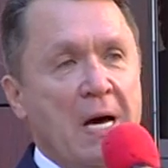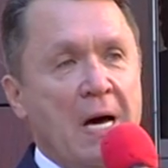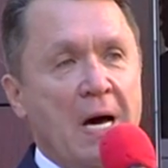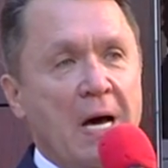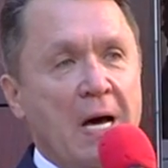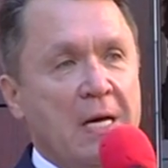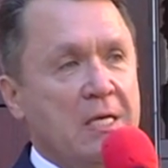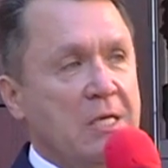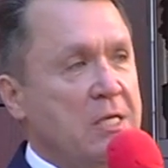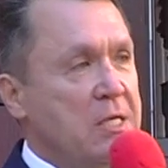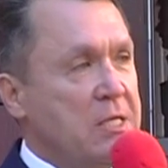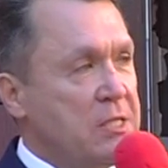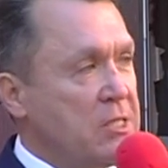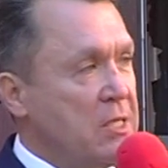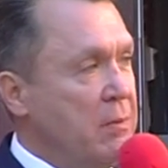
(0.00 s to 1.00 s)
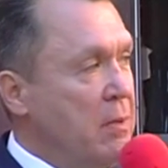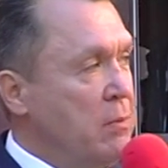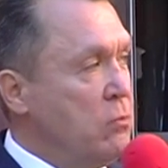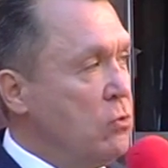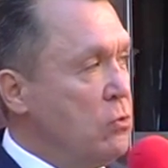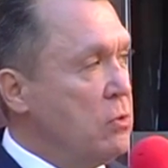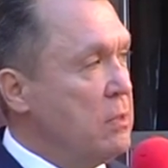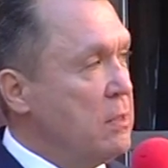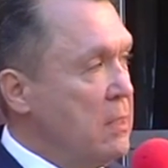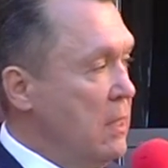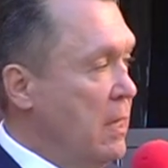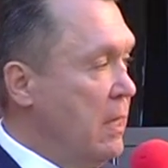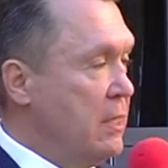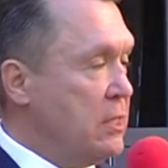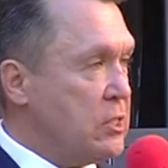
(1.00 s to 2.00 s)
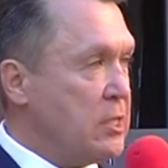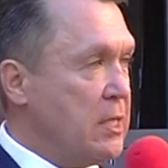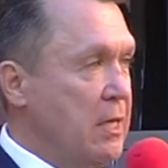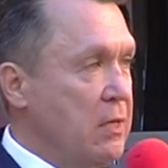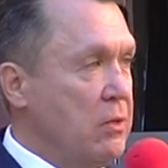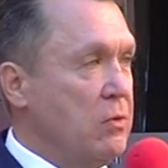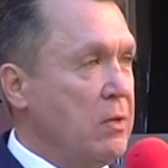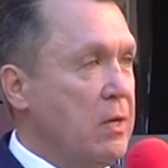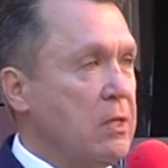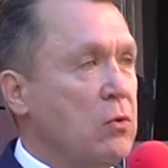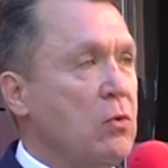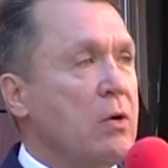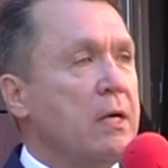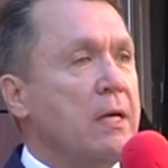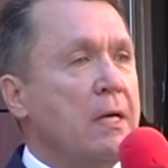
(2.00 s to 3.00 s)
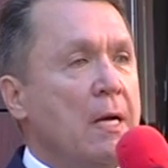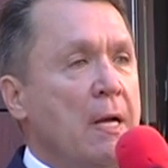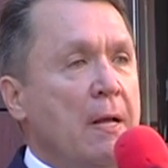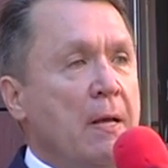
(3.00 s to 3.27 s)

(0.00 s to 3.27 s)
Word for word: а самому лицею, который